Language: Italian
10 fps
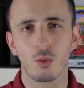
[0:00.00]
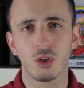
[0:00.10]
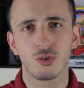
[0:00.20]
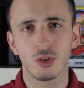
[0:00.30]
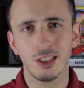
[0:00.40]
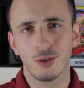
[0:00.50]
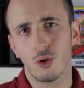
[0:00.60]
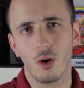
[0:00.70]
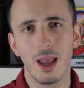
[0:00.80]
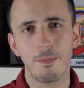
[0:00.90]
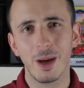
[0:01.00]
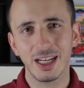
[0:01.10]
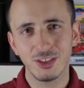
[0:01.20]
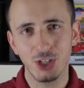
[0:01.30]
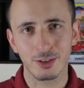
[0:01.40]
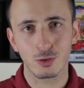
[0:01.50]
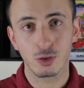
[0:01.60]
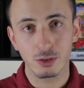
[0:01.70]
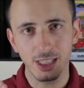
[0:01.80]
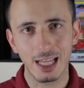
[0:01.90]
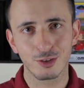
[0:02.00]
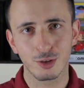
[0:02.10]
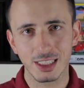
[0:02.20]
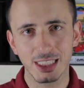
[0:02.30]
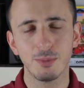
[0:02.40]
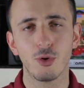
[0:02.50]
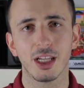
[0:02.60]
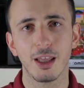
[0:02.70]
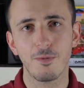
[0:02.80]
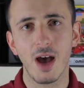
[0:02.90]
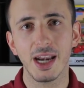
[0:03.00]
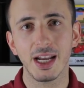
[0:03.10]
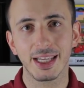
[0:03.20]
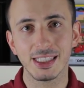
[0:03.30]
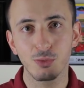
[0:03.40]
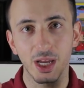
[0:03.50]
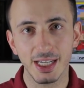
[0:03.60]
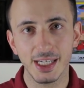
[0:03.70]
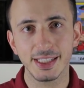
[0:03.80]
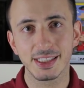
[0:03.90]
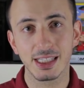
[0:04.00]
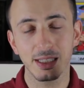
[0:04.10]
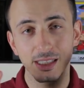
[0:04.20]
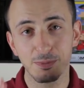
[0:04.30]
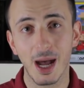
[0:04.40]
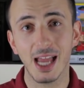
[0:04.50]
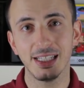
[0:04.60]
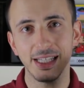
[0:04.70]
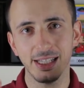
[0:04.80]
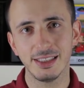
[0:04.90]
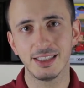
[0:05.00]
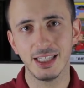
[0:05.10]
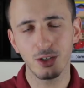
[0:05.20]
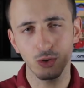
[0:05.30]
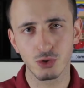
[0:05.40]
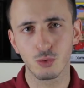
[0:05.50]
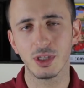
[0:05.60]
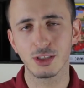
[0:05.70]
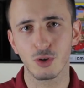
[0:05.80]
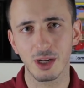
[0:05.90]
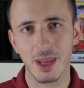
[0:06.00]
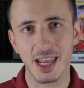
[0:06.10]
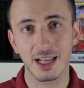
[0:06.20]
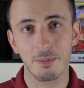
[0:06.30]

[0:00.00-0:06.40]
a questo titolo è pareggiato soltanto dal timore dei fan che Square Enix sbagli il tiro su questo remake,